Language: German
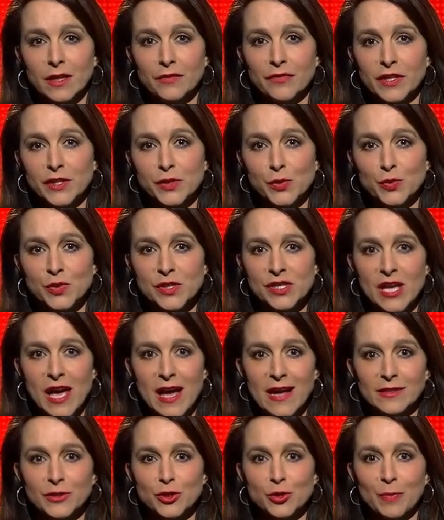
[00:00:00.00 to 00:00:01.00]

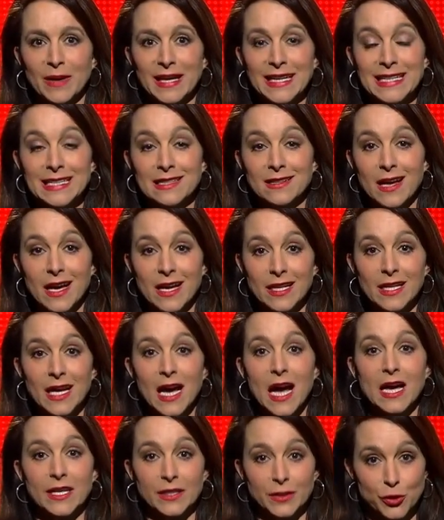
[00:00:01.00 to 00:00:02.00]
Infektionszahlen sprechen
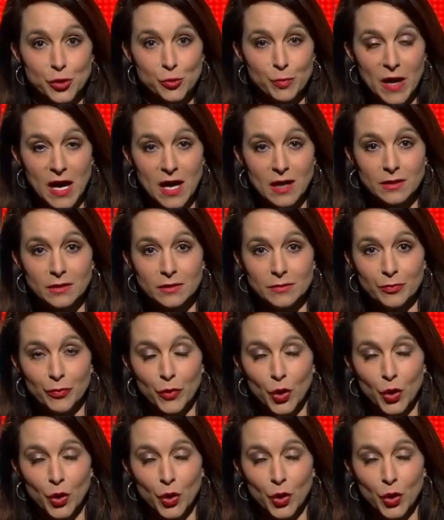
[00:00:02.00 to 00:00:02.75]
eine andere Sprache.